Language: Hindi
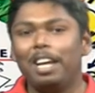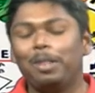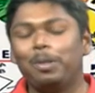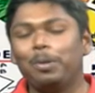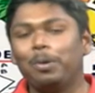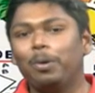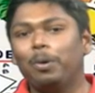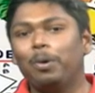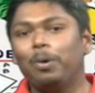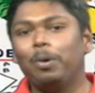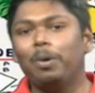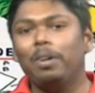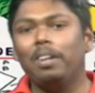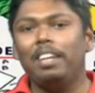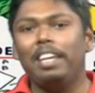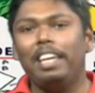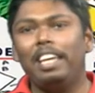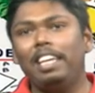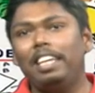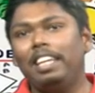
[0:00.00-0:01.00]
तो
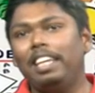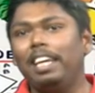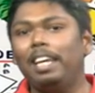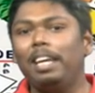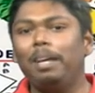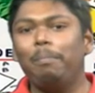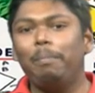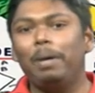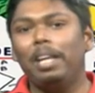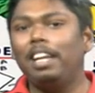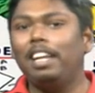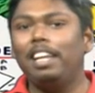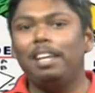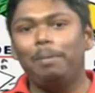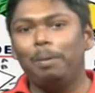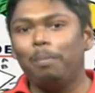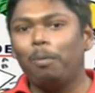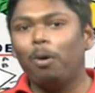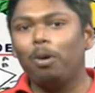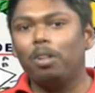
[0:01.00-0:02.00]
ये मेरे लिए
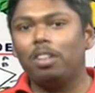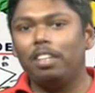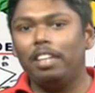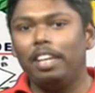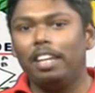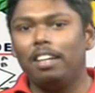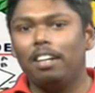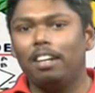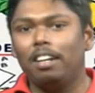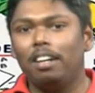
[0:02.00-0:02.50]
भी बहुत एक